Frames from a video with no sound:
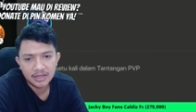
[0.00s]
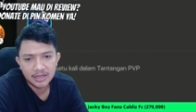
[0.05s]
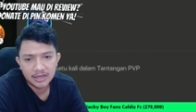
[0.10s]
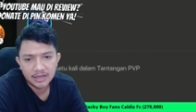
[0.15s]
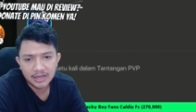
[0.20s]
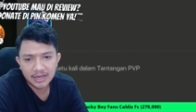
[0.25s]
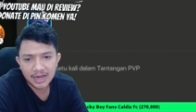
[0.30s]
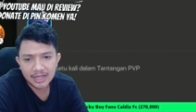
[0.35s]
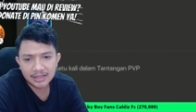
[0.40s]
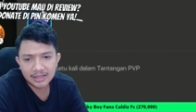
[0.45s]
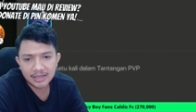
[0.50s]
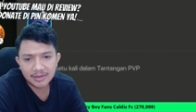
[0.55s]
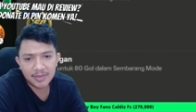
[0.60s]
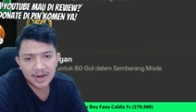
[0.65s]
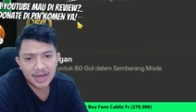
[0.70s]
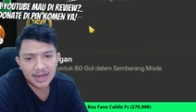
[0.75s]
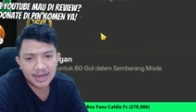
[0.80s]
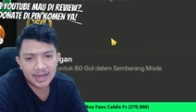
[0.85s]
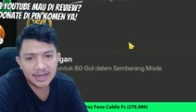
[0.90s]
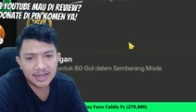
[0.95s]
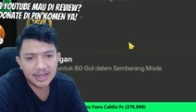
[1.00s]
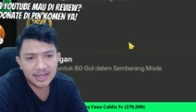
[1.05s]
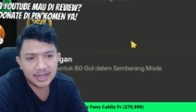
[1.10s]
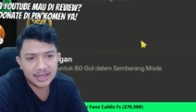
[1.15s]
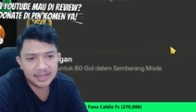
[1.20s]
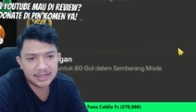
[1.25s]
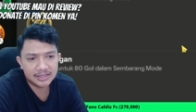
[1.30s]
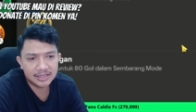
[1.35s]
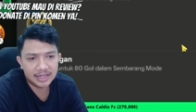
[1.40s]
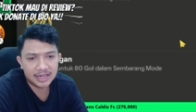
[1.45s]
Ini latar belakangnya
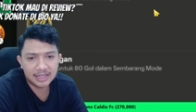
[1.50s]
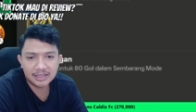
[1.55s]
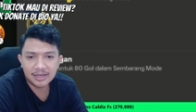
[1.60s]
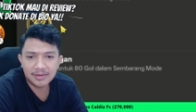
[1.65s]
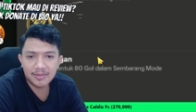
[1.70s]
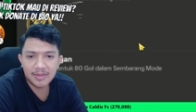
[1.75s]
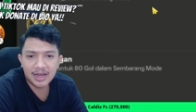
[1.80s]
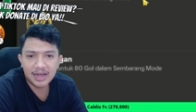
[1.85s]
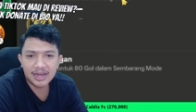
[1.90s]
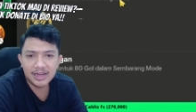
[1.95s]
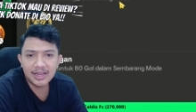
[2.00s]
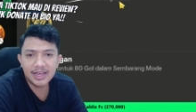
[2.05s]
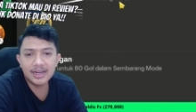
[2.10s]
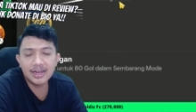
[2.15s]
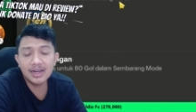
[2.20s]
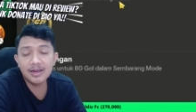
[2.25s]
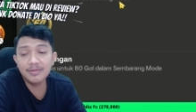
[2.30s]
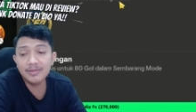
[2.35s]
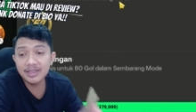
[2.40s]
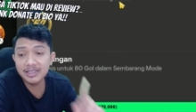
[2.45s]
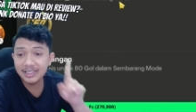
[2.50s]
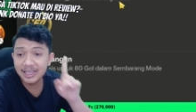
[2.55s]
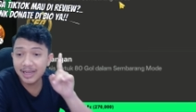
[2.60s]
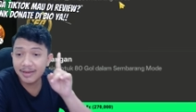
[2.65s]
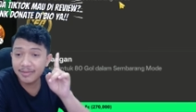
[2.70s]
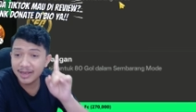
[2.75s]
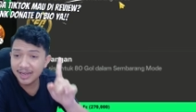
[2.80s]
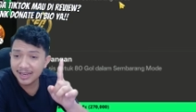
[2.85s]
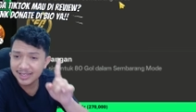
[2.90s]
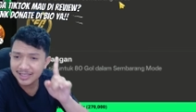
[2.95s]
guys nih. Latar belakangnya adalah misi
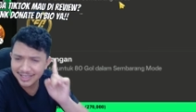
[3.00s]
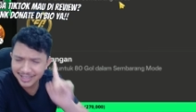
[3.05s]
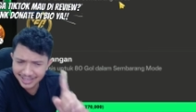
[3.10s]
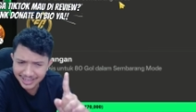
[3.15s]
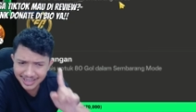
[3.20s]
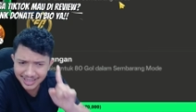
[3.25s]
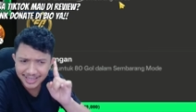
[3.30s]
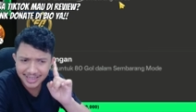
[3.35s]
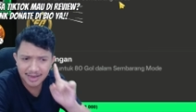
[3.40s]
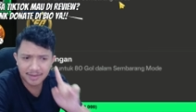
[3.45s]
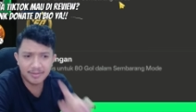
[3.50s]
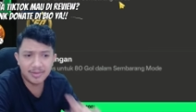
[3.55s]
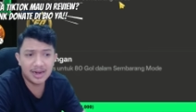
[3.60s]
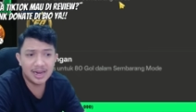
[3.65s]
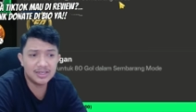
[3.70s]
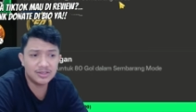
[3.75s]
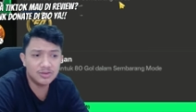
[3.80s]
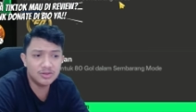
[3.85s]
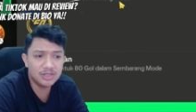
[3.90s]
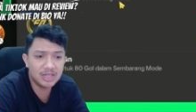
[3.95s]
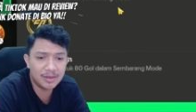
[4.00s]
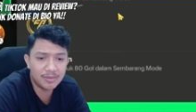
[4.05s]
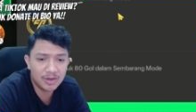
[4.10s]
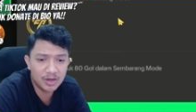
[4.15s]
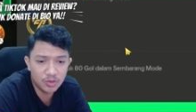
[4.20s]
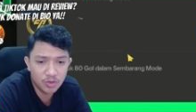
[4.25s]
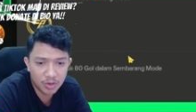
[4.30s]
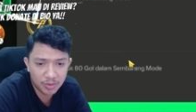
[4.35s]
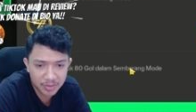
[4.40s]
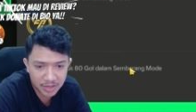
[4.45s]
MLS ini yang berlangsung selama
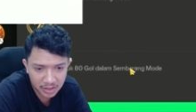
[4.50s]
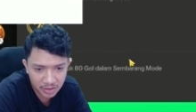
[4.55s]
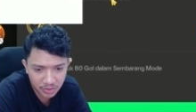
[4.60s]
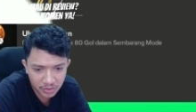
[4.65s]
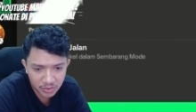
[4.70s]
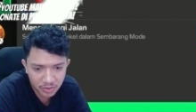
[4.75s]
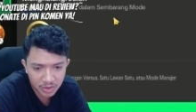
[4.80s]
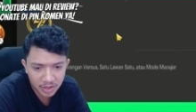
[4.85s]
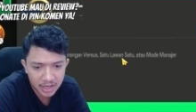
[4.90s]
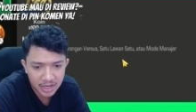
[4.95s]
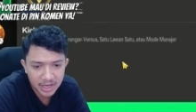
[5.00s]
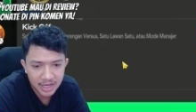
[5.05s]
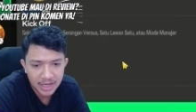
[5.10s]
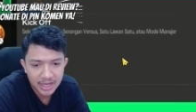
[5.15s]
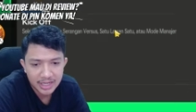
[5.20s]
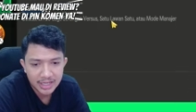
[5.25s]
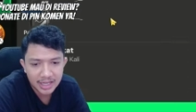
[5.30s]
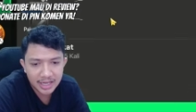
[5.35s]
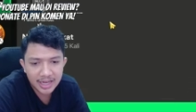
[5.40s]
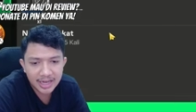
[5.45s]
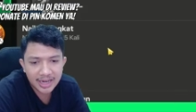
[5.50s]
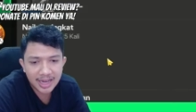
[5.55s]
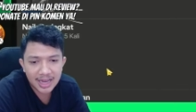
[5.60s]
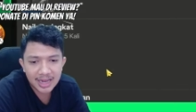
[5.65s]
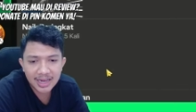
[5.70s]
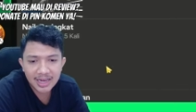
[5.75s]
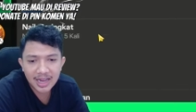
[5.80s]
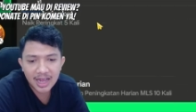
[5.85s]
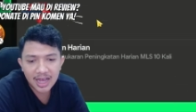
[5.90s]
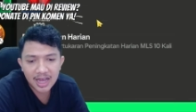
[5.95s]
dua minggu. Jadi
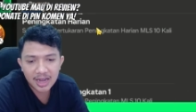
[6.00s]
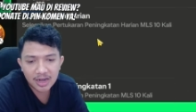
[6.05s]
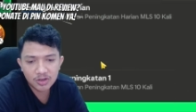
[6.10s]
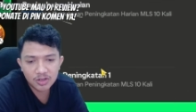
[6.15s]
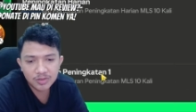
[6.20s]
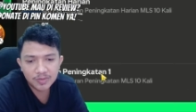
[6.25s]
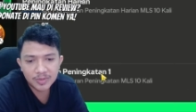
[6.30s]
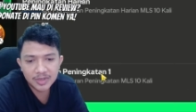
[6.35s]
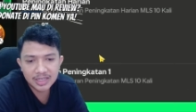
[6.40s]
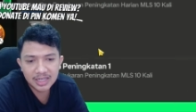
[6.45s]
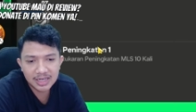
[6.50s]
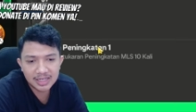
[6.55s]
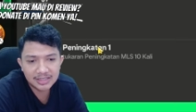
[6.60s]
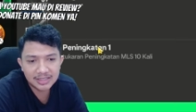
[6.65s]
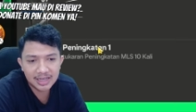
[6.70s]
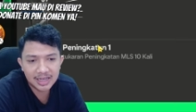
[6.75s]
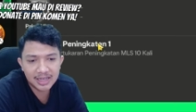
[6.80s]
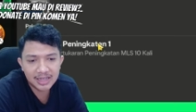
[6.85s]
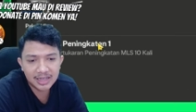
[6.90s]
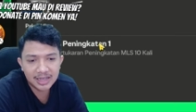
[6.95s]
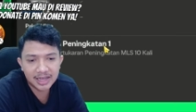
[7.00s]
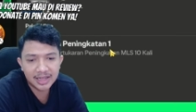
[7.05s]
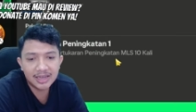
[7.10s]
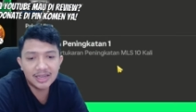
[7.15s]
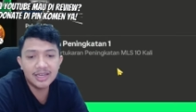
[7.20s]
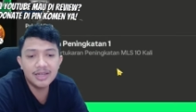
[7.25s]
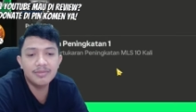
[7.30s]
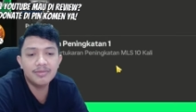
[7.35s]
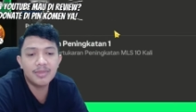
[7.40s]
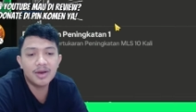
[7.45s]
kalian harus menyelesaikan
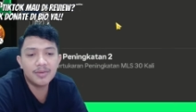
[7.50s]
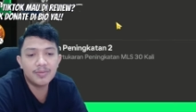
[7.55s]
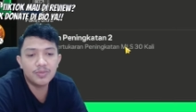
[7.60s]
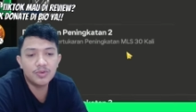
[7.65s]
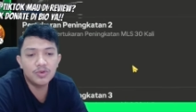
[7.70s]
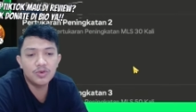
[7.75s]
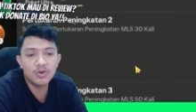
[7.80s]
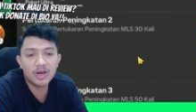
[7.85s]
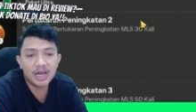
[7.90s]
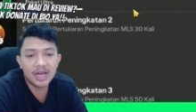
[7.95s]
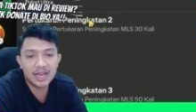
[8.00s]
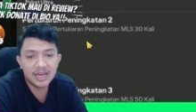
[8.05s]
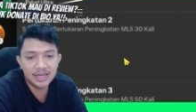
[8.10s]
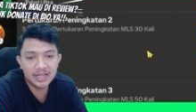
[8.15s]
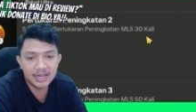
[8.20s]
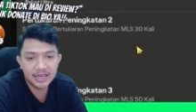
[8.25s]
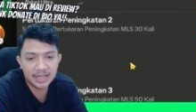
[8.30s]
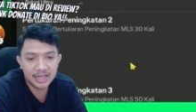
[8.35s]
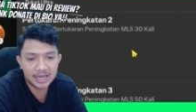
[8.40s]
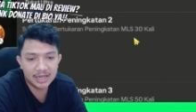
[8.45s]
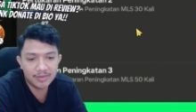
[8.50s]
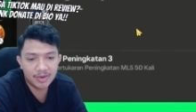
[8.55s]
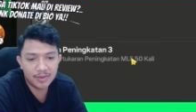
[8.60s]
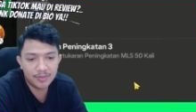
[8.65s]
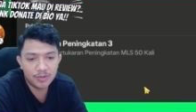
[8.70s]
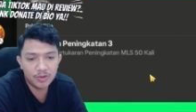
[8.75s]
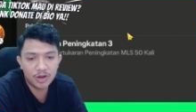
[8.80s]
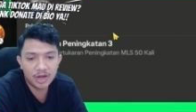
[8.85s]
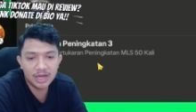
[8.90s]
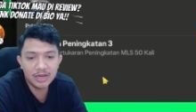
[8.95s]
50 kali nih,
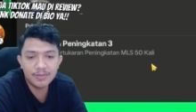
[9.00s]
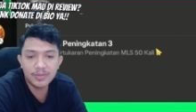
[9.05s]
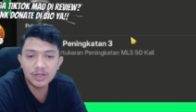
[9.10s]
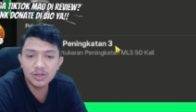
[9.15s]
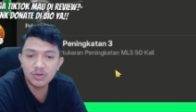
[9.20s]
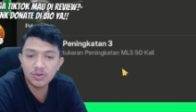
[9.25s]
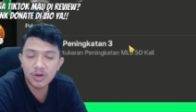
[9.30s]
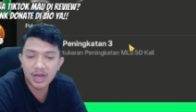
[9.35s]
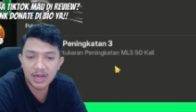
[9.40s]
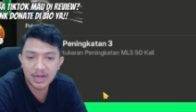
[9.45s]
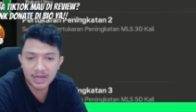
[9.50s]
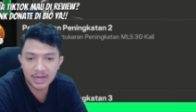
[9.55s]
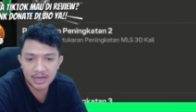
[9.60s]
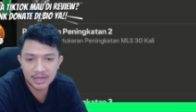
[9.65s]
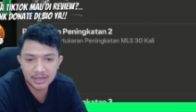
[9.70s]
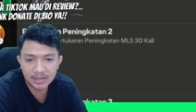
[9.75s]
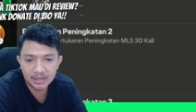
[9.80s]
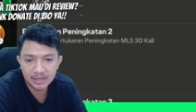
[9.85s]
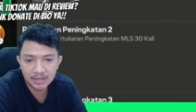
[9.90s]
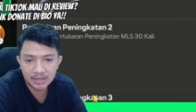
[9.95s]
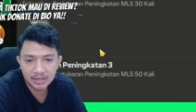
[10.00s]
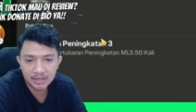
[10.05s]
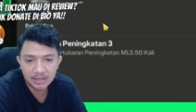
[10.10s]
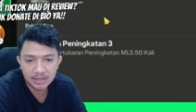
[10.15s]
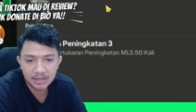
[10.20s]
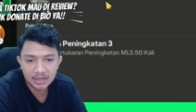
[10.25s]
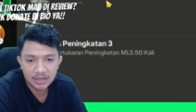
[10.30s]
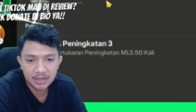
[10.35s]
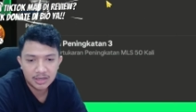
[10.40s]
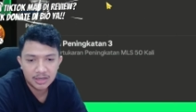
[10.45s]
50 kali pertukaran.
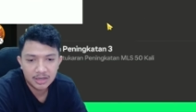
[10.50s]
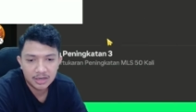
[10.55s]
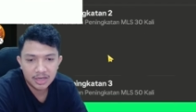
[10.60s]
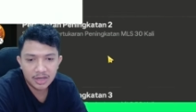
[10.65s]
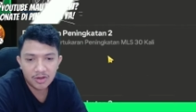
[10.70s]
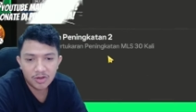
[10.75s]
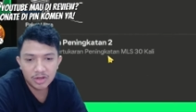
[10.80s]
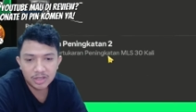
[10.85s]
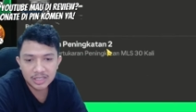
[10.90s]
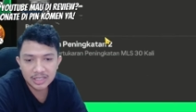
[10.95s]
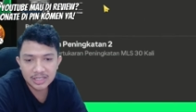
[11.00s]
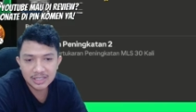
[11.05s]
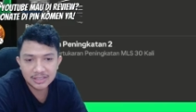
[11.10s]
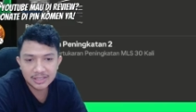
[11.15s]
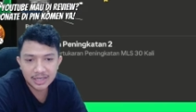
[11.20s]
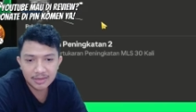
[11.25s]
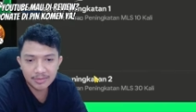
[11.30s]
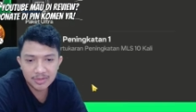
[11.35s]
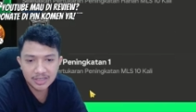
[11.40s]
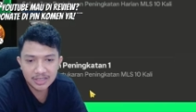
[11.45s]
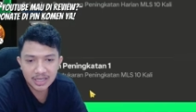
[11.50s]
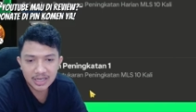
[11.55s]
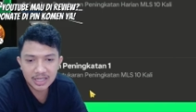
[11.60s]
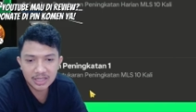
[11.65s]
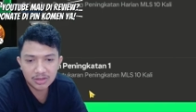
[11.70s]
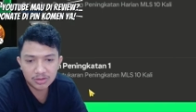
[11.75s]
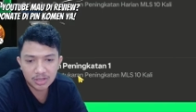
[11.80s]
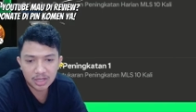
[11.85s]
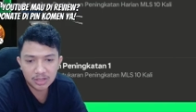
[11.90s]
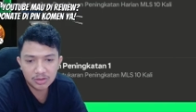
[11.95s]
Ini kalau kita nyelesain misi ini
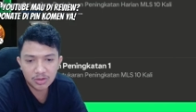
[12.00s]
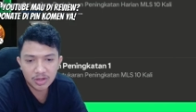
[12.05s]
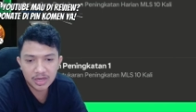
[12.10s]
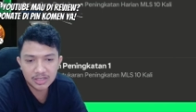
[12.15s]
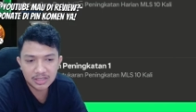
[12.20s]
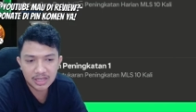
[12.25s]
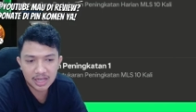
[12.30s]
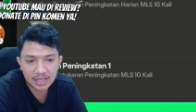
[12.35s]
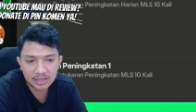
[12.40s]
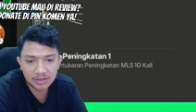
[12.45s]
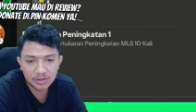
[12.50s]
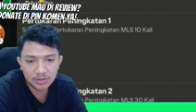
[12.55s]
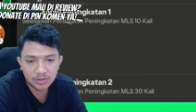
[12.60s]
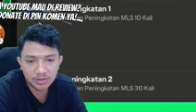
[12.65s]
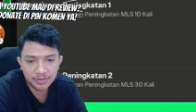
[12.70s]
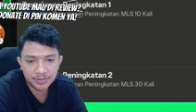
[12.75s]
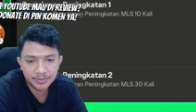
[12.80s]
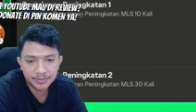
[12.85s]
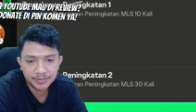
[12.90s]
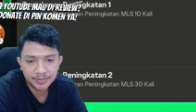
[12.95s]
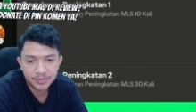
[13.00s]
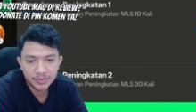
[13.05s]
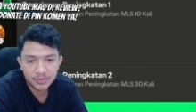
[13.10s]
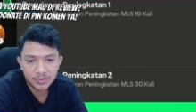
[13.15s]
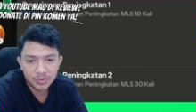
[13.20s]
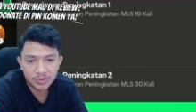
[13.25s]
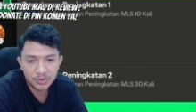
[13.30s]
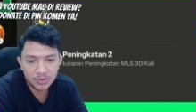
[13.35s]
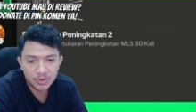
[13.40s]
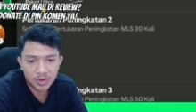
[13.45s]
total tuh ada 1
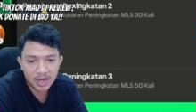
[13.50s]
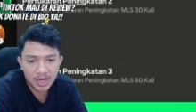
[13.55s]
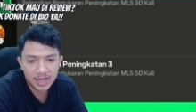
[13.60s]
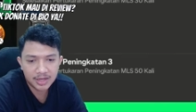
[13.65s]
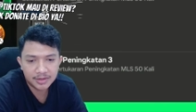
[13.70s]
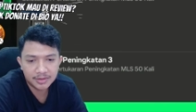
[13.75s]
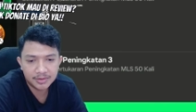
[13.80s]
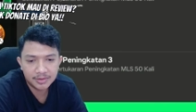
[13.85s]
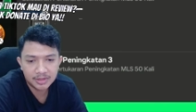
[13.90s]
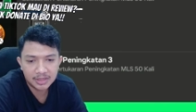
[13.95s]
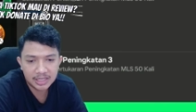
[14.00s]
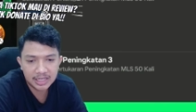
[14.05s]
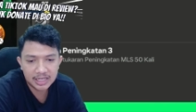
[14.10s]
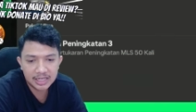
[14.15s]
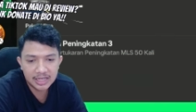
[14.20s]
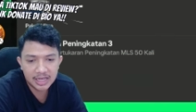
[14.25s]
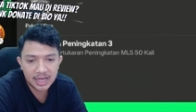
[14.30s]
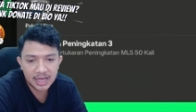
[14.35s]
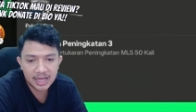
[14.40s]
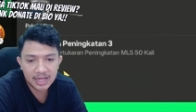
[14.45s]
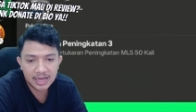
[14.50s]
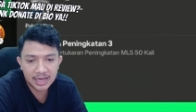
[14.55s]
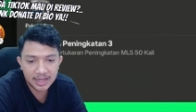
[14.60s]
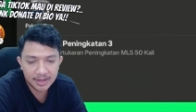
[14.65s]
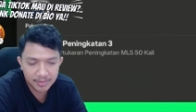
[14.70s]
2 3 5.